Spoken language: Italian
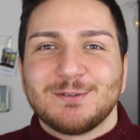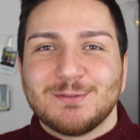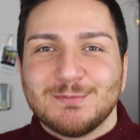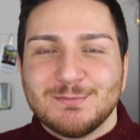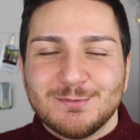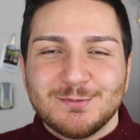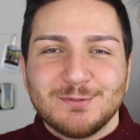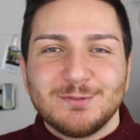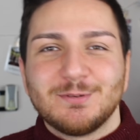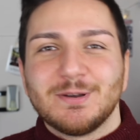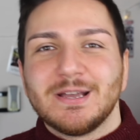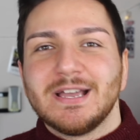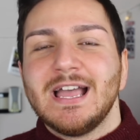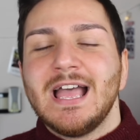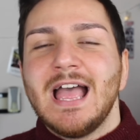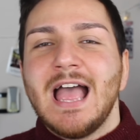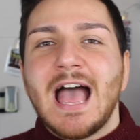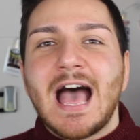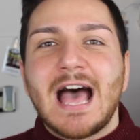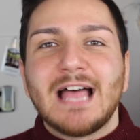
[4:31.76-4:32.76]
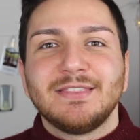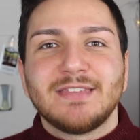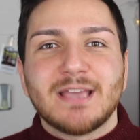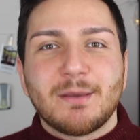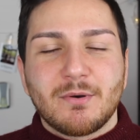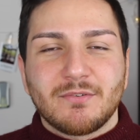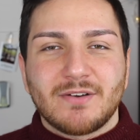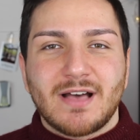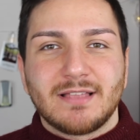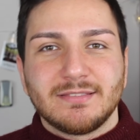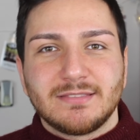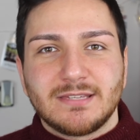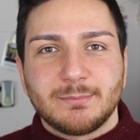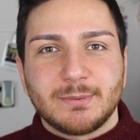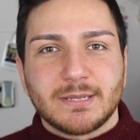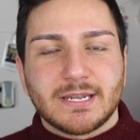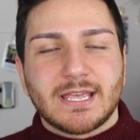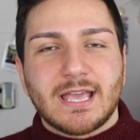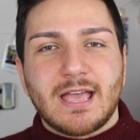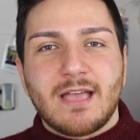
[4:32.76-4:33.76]
comunque andiamo avanti
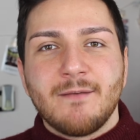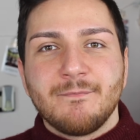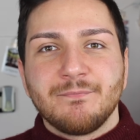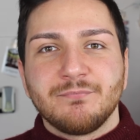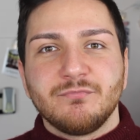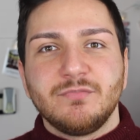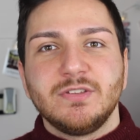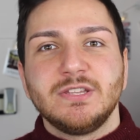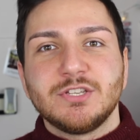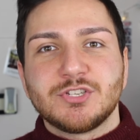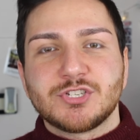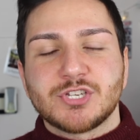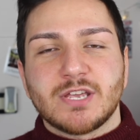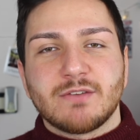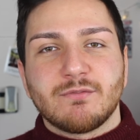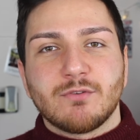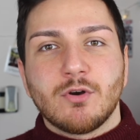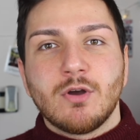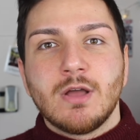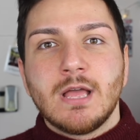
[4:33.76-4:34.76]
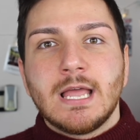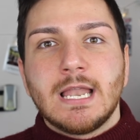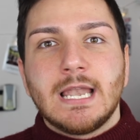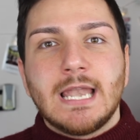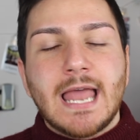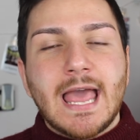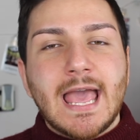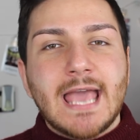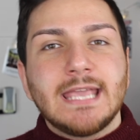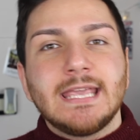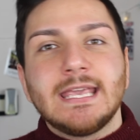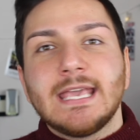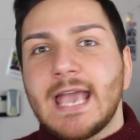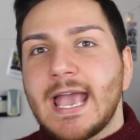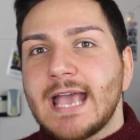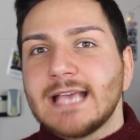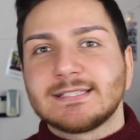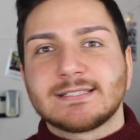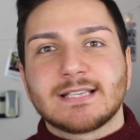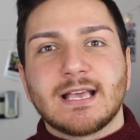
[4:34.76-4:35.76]
perché vi dicevo lei
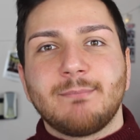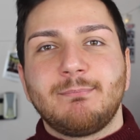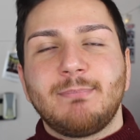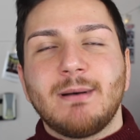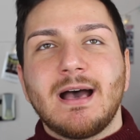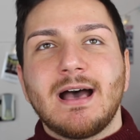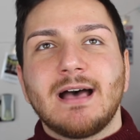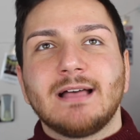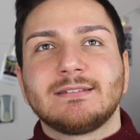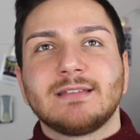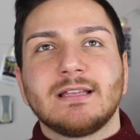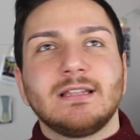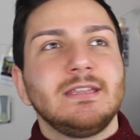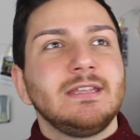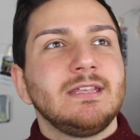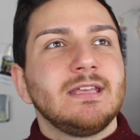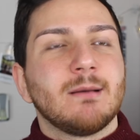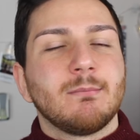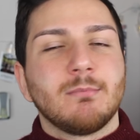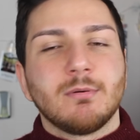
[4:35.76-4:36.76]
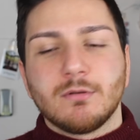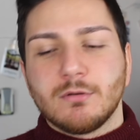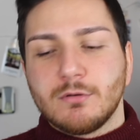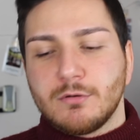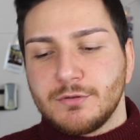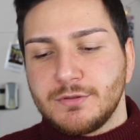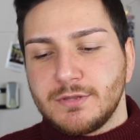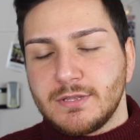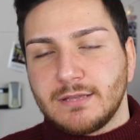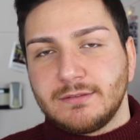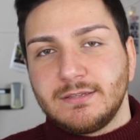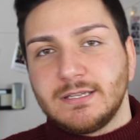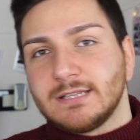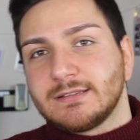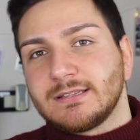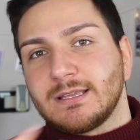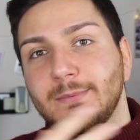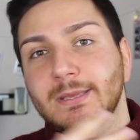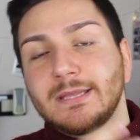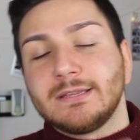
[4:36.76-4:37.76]
è scappata lì a Bologna
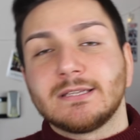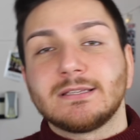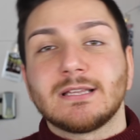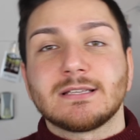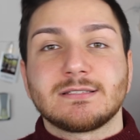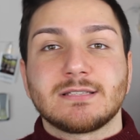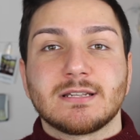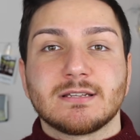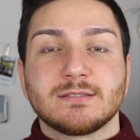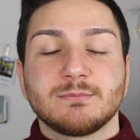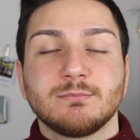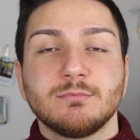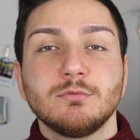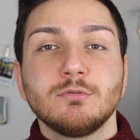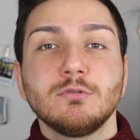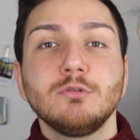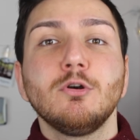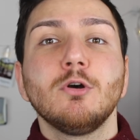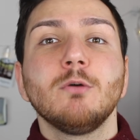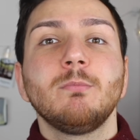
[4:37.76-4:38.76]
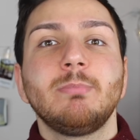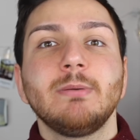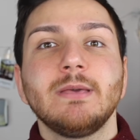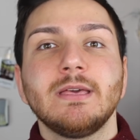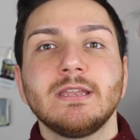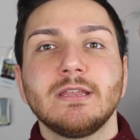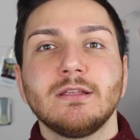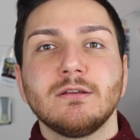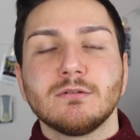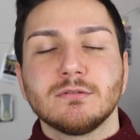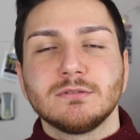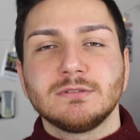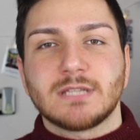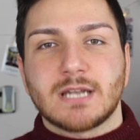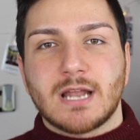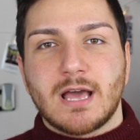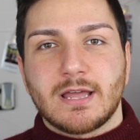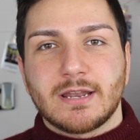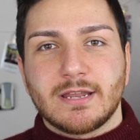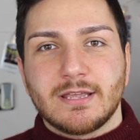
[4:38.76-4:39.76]
direttamente da Strasburgo per
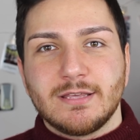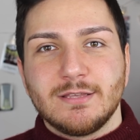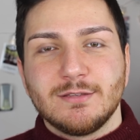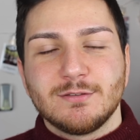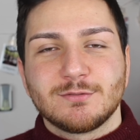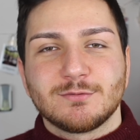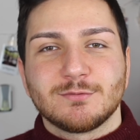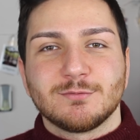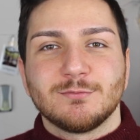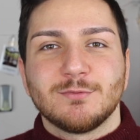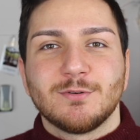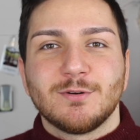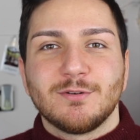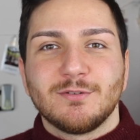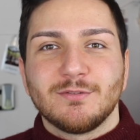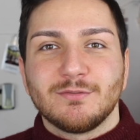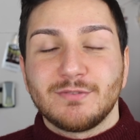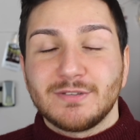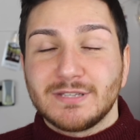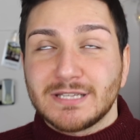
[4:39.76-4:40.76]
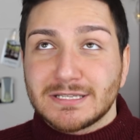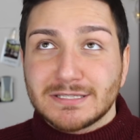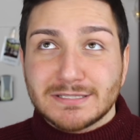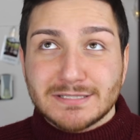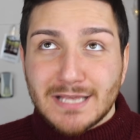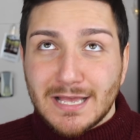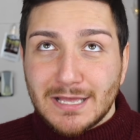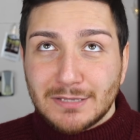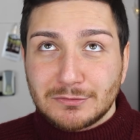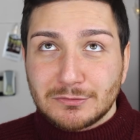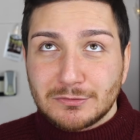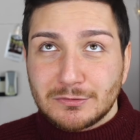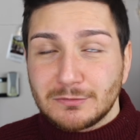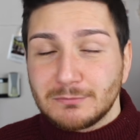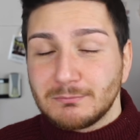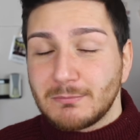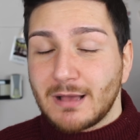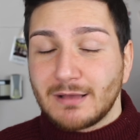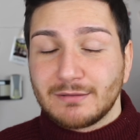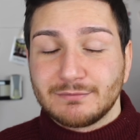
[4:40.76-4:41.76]
incontrare il suo fidanzato,
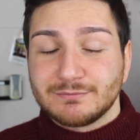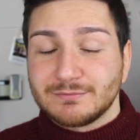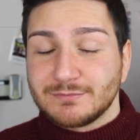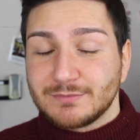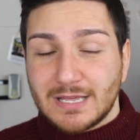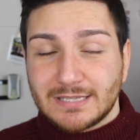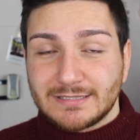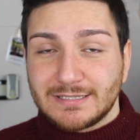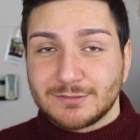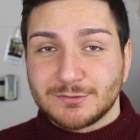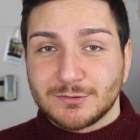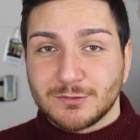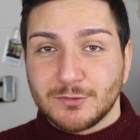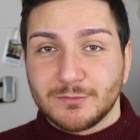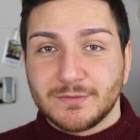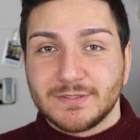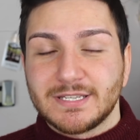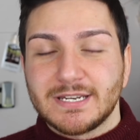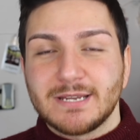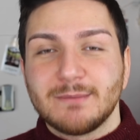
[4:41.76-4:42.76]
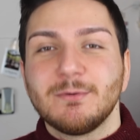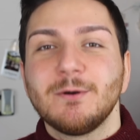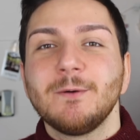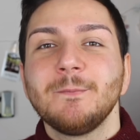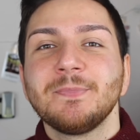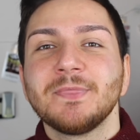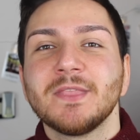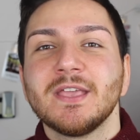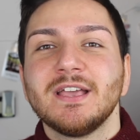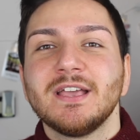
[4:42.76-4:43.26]
bah adesso lo vedremo,